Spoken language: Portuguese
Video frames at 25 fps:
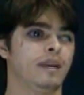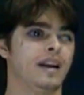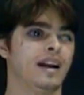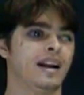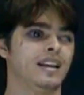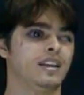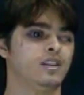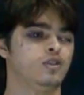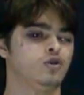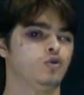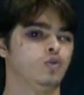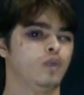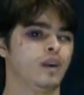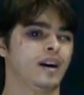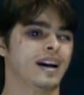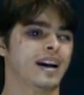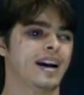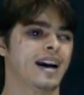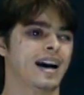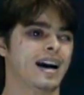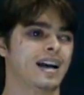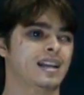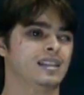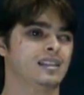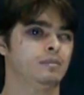Braille em sua
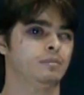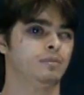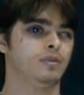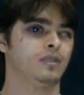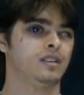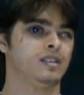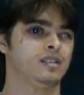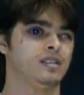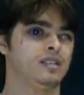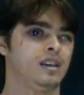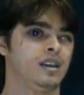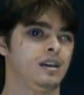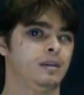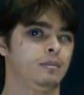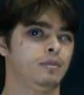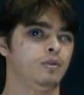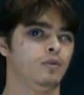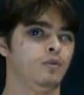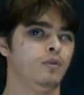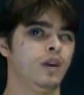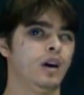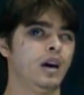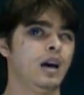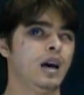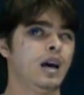casa, por
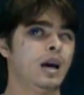exemplo,